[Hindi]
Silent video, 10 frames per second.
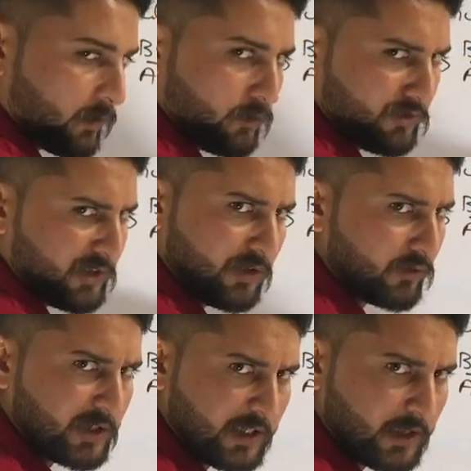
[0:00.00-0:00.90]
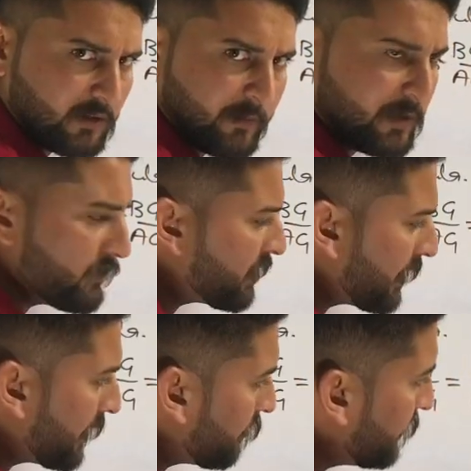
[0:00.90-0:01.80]
तो सी और थीटा तो हमें यूज
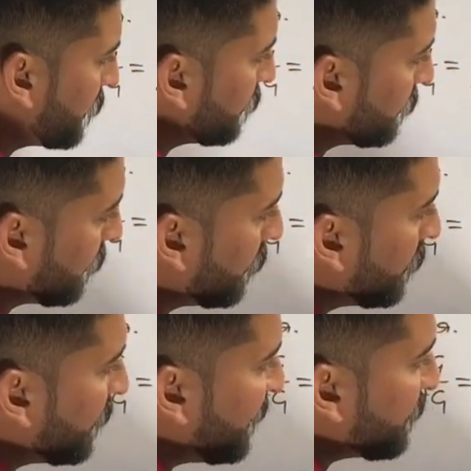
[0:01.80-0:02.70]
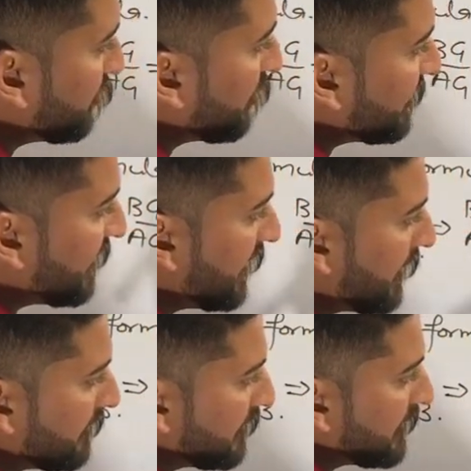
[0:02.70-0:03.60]
करने कोई दिक्कत नहीं इसको कैसे
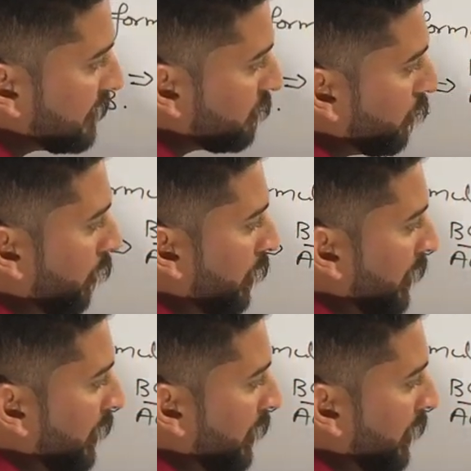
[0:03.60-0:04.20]
लेके आ सकते हैं इसको